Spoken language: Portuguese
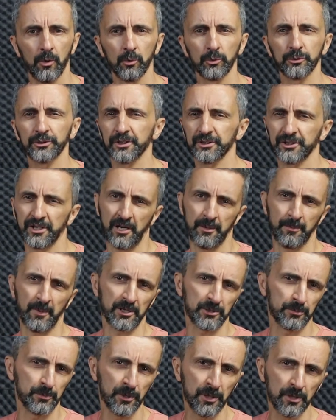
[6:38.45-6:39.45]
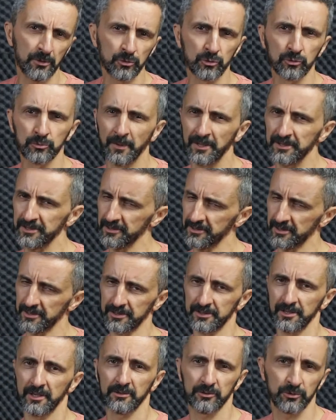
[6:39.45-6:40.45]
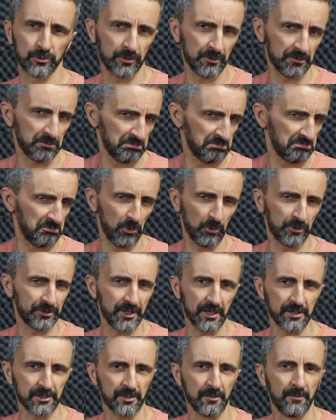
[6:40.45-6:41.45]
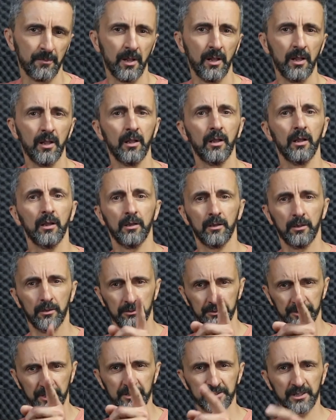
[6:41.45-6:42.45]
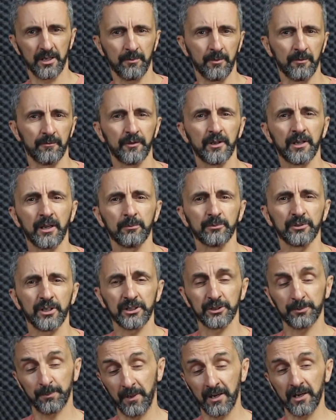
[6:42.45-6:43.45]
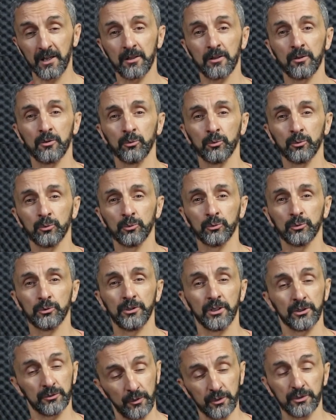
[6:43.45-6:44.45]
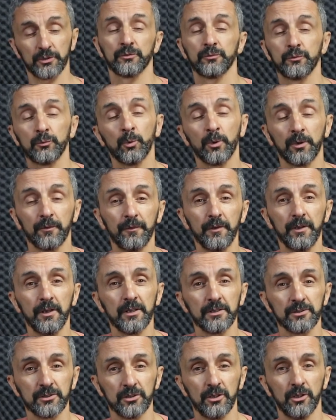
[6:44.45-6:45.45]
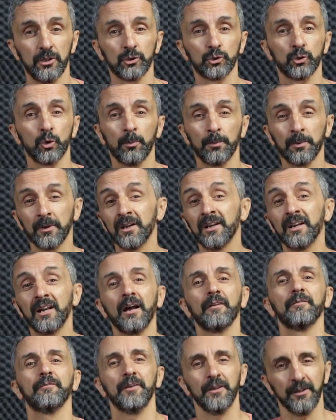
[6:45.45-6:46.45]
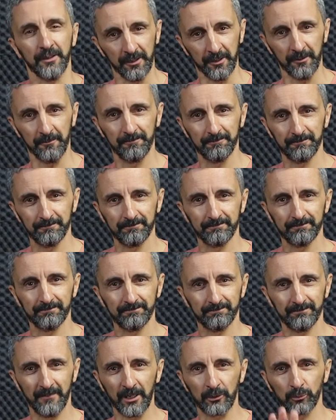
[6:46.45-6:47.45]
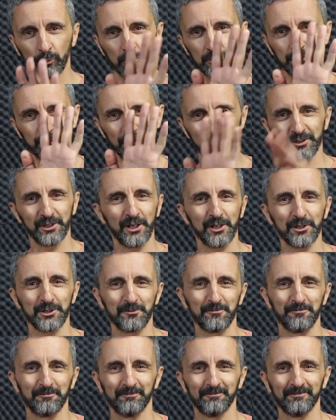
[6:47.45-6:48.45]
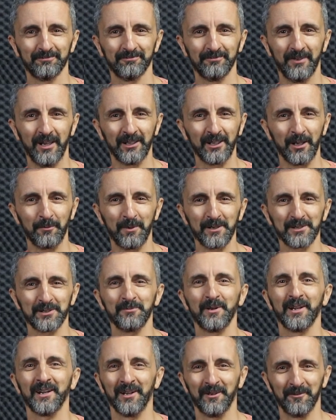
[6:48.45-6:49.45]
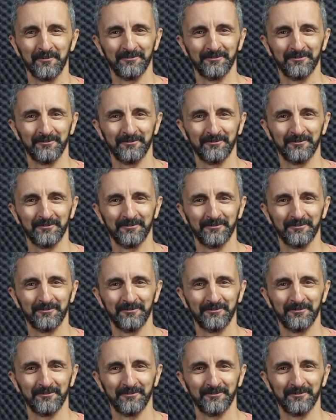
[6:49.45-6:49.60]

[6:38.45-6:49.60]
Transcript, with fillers: Os que acharem mais bonitos, os mais interessantes, o que seja. Já sabem, ficamos à espera das vossas fotografias sobre grafite. A todos vocês, até para a semana.